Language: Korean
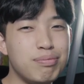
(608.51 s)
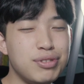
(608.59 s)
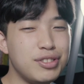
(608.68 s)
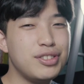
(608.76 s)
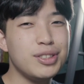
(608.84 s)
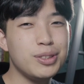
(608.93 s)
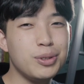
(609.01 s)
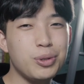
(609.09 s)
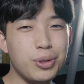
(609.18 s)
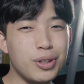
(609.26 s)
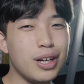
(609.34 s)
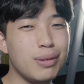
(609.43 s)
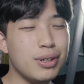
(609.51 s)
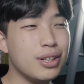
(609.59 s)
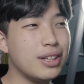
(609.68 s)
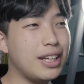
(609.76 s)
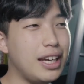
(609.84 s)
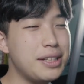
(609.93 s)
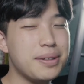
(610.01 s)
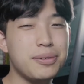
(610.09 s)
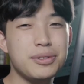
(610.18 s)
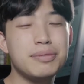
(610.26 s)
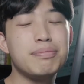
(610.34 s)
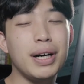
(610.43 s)
붙들고 노력하면
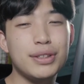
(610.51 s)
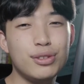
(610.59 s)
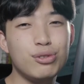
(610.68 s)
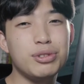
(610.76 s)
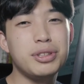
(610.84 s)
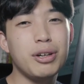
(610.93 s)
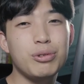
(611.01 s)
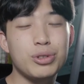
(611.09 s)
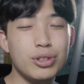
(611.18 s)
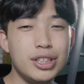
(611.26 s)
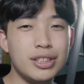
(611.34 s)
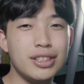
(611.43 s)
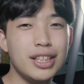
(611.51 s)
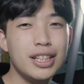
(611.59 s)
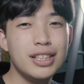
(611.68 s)
에이제로는 받을 수 있다고 저는